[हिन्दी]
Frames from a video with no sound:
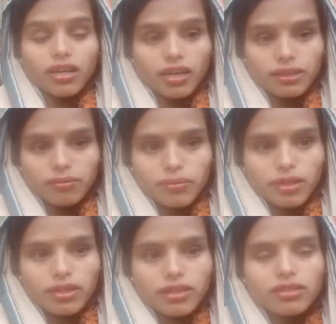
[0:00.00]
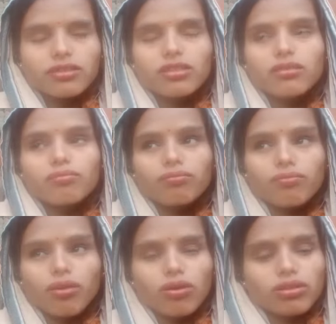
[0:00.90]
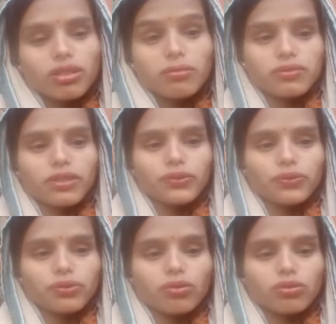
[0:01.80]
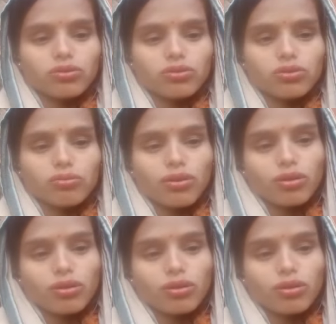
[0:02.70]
मैं बहुत अपसेट हूँ दोस्तों बहुत